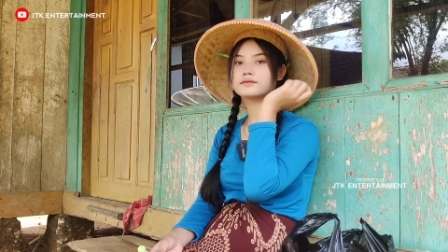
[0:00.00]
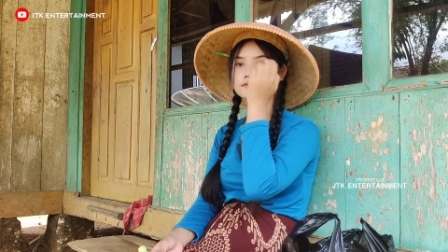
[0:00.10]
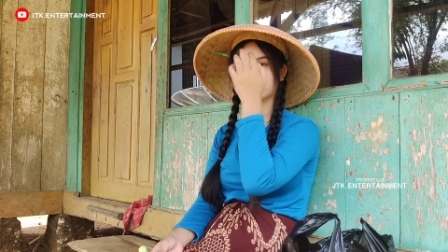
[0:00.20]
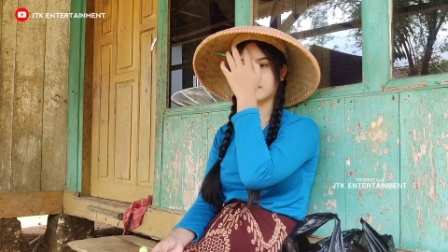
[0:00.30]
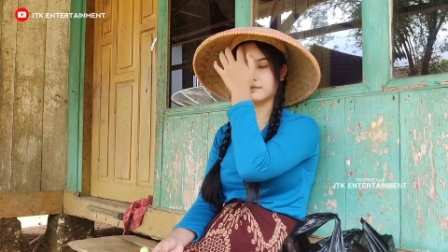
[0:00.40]

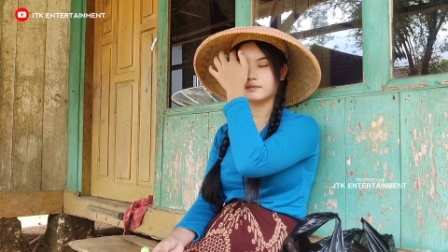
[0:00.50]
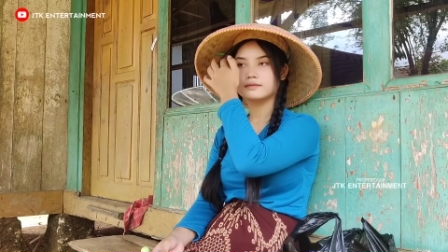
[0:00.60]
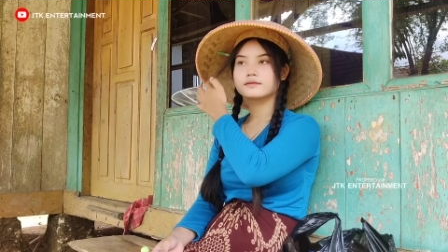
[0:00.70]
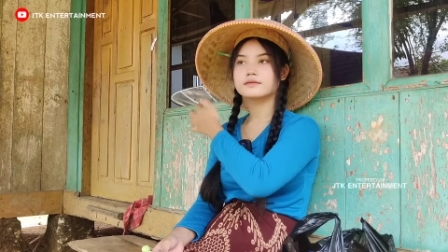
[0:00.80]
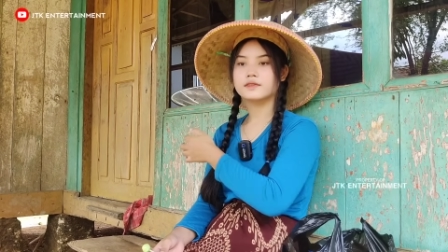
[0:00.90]
Kita ke sana
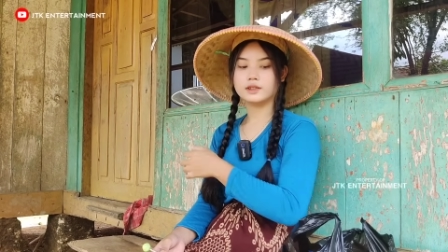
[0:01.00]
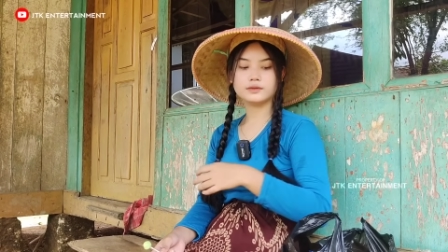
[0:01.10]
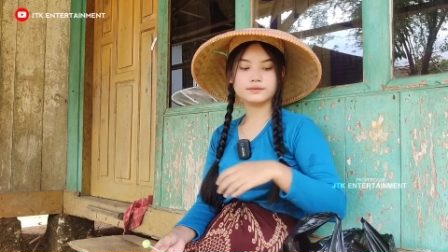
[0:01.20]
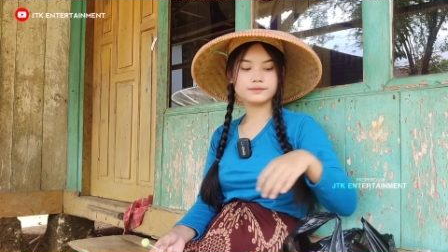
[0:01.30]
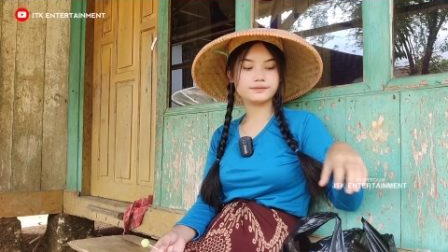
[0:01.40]
tuh yuk.
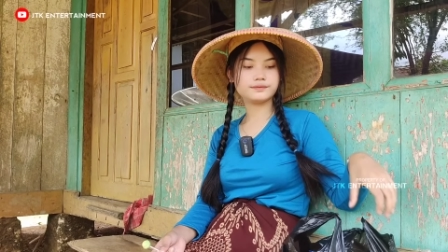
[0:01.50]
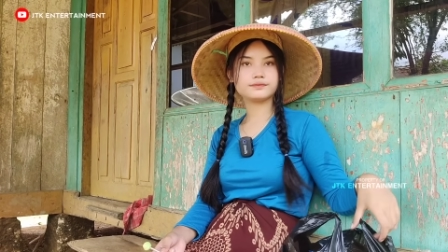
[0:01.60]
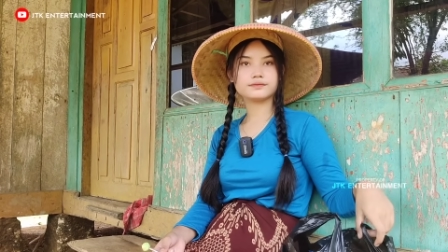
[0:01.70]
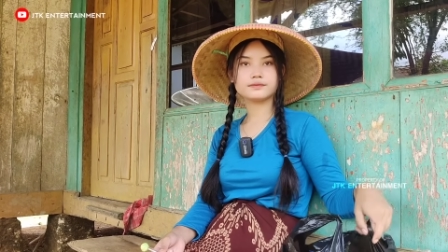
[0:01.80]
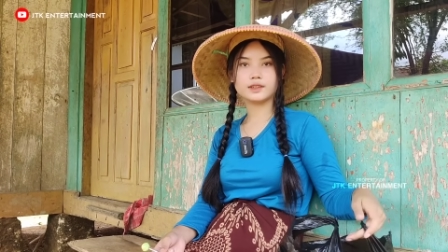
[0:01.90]

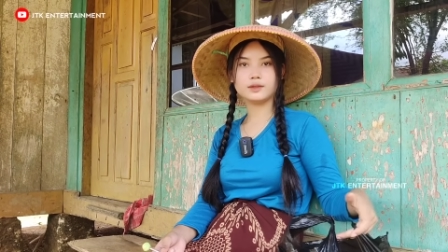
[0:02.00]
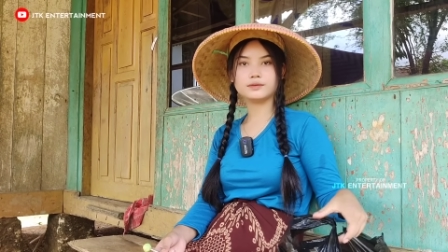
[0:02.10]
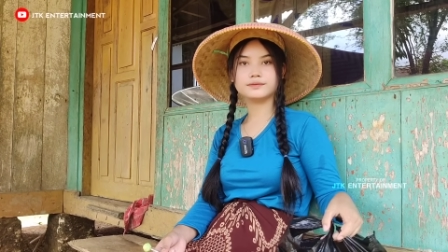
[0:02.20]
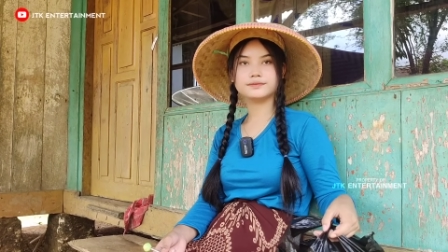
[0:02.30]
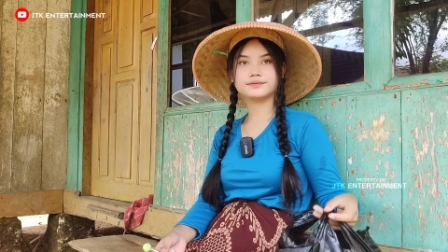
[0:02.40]
Pulang.
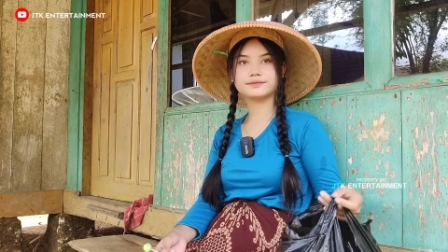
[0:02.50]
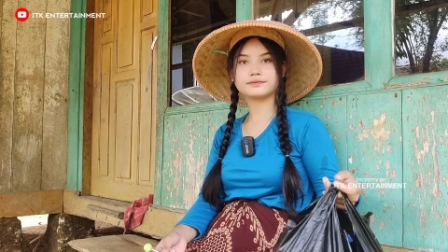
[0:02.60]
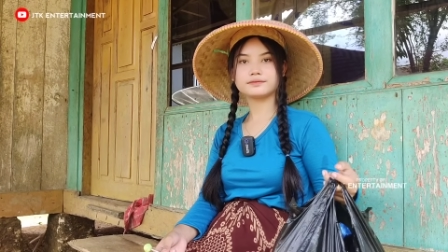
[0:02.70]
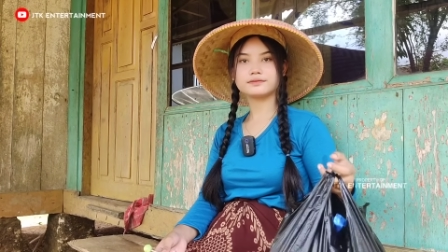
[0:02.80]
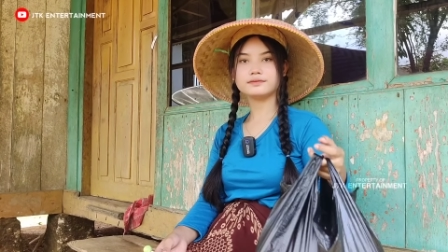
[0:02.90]

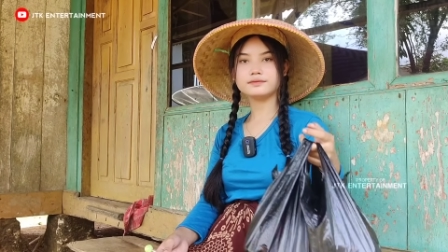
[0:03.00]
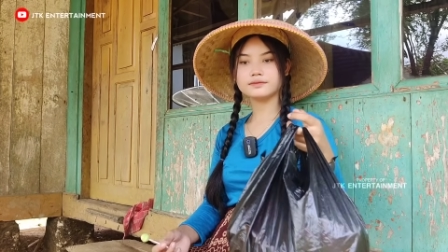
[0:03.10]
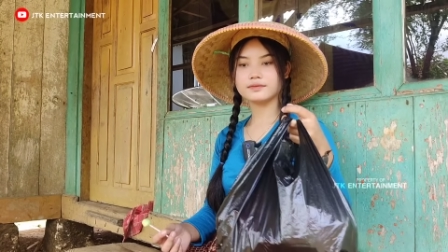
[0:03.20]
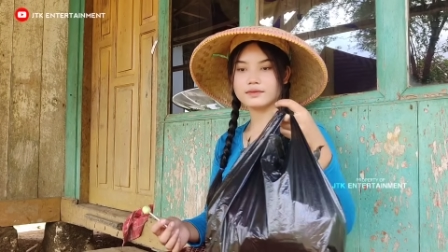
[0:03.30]
Nah,